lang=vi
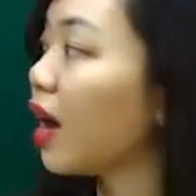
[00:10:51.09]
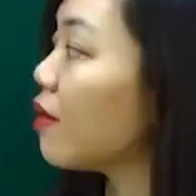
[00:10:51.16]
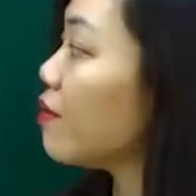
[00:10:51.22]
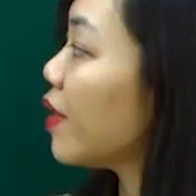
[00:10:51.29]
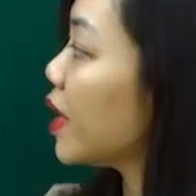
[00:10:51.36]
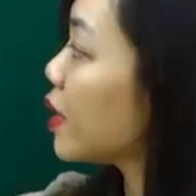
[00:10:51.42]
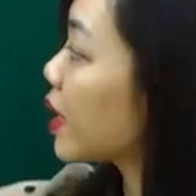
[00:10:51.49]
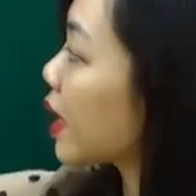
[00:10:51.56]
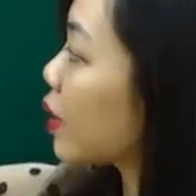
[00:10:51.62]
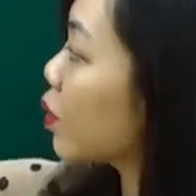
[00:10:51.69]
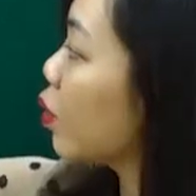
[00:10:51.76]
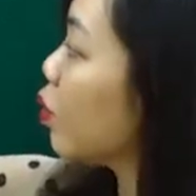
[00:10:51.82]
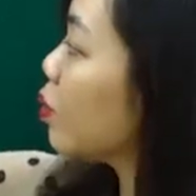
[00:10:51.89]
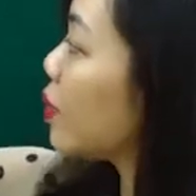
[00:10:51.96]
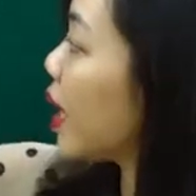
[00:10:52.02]
Vậy cái
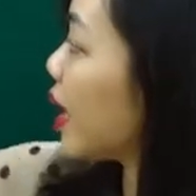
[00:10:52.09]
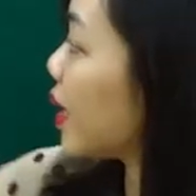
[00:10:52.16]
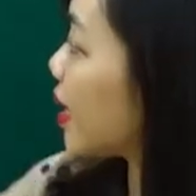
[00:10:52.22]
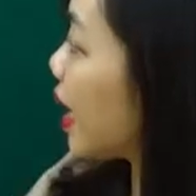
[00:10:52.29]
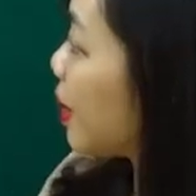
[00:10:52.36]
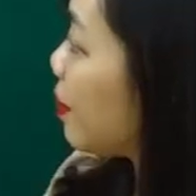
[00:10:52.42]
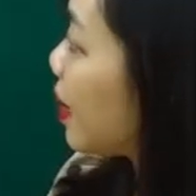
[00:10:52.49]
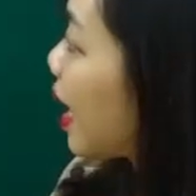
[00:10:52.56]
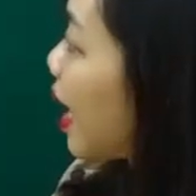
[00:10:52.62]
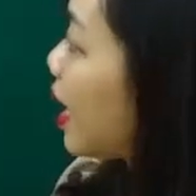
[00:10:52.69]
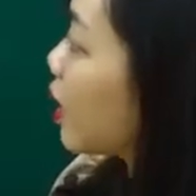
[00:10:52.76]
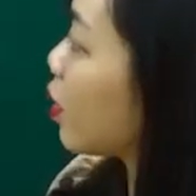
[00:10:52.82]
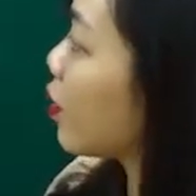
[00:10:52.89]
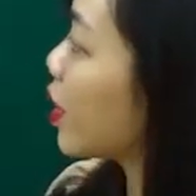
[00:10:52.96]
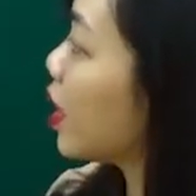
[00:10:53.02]
cụm này ghép
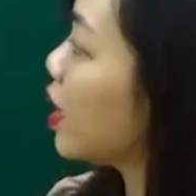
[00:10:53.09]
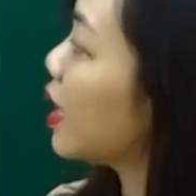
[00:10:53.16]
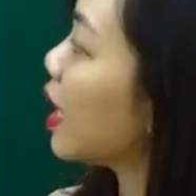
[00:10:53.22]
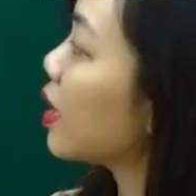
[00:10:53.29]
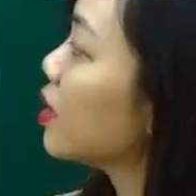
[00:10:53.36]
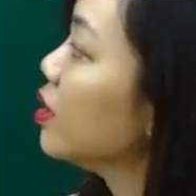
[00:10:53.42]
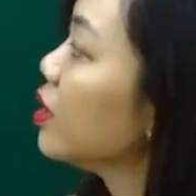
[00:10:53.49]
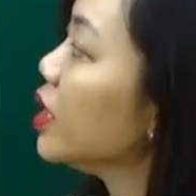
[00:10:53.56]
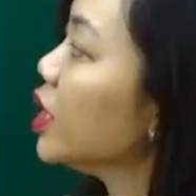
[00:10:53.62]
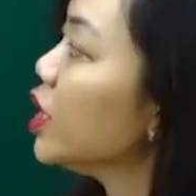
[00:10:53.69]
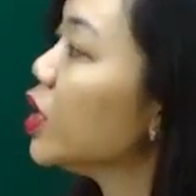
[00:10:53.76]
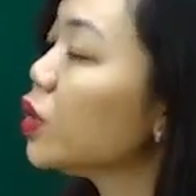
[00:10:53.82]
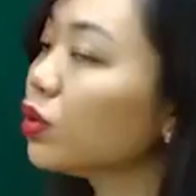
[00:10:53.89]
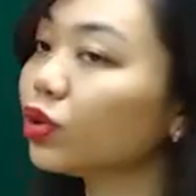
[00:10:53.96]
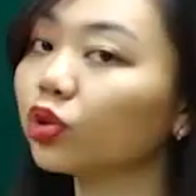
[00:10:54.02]
lại có nghĩa là người
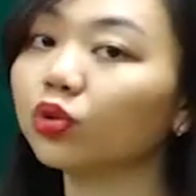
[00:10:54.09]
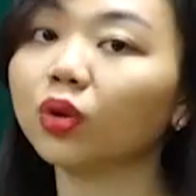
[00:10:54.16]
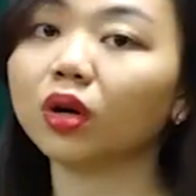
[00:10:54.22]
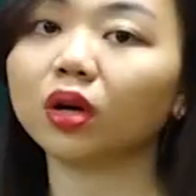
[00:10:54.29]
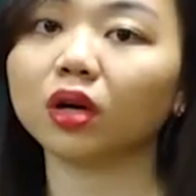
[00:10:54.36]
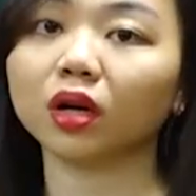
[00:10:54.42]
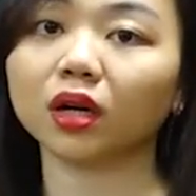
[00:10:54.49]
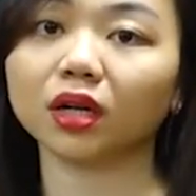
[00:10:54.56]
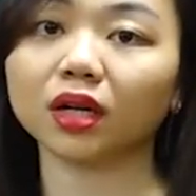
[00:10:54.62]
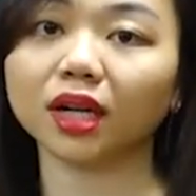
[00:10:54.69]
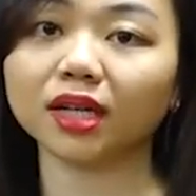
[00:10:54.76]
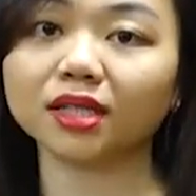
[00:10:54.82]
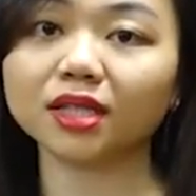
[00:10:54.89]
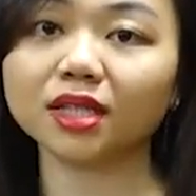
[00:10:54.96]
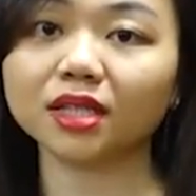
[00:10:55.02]
yêu chuộng
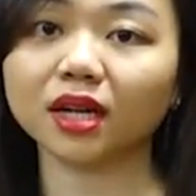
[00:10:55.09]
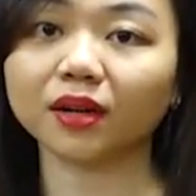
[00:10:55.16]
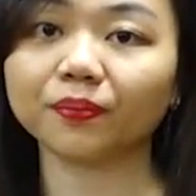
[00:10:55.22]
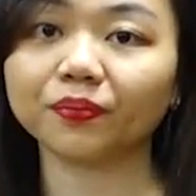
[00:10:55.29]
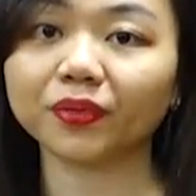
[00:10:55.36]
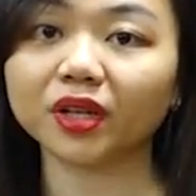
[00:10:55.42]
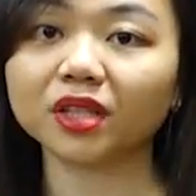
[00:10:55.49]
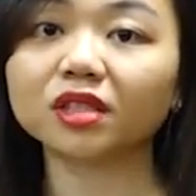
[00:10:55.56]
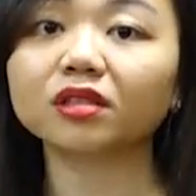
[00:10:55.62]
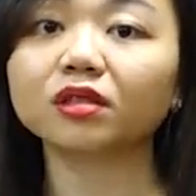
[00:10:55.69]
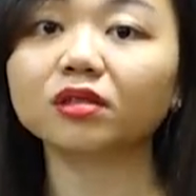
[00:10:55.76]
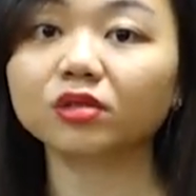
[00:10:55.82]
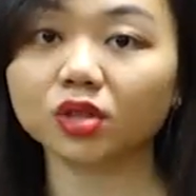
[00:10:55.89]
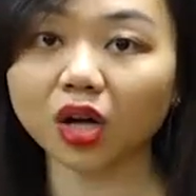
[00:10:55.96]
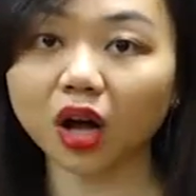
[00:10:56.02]
cái gì nhỉ? Sự
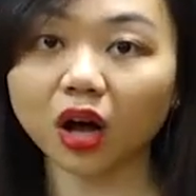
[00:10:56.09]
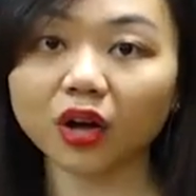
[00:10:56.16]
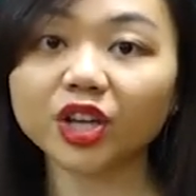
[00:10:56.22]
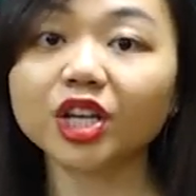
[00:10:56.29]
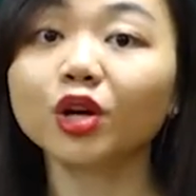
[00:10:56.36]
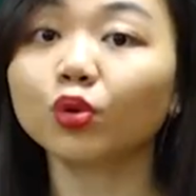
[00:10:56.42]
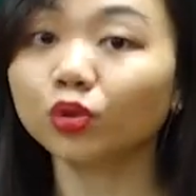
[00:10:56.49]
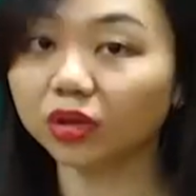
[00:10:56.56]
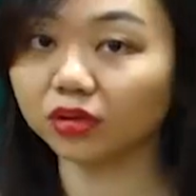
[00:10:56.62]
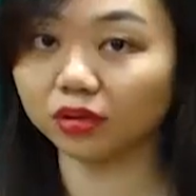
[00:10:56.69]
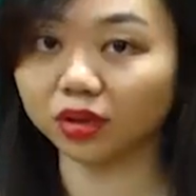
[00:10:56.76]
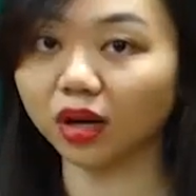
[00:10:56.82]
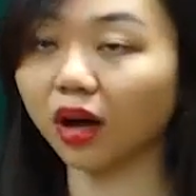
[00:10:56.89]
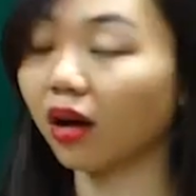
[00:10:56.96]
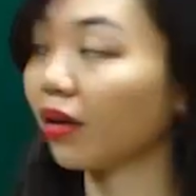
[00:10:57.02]
tự do, yêu tự
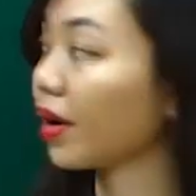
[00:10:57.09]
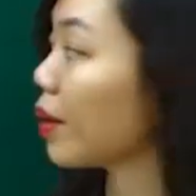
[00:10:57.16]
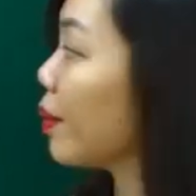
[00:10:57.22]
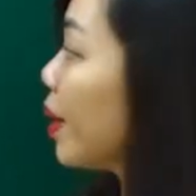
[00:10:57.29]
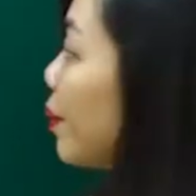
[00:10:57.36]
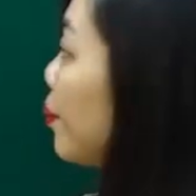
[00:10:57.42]
do các em ạ.